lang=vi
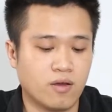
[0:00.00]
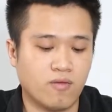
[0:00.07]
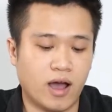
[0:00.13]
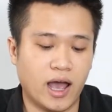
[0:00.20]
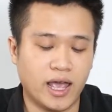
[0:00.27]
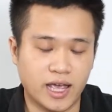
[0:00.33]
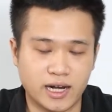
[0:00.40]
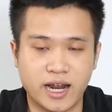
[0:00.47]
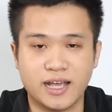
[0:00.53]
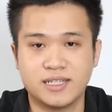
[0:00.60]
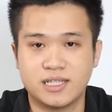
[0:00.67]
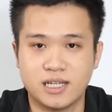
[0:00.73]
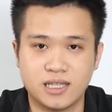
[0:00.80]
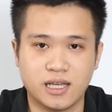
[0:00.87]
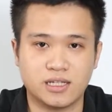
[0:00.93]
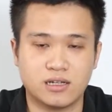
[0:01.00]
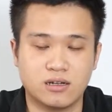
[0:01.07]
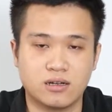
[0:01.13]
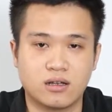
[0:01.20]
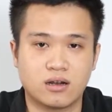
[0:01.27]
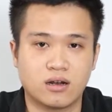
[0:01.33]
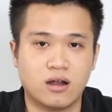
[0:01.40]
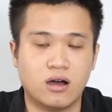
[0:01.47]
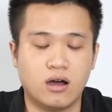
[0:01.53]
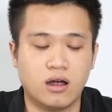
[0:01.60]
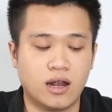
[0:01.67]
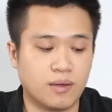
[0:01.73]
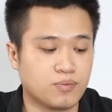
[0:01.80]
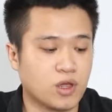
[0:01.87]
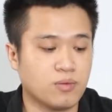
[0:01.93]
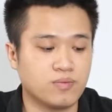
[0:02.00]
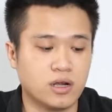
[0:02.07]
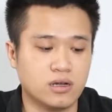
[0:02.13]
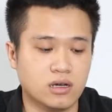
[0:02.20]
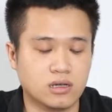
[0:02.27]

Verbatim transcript: và hiện nay trên thị trường nó laptop nó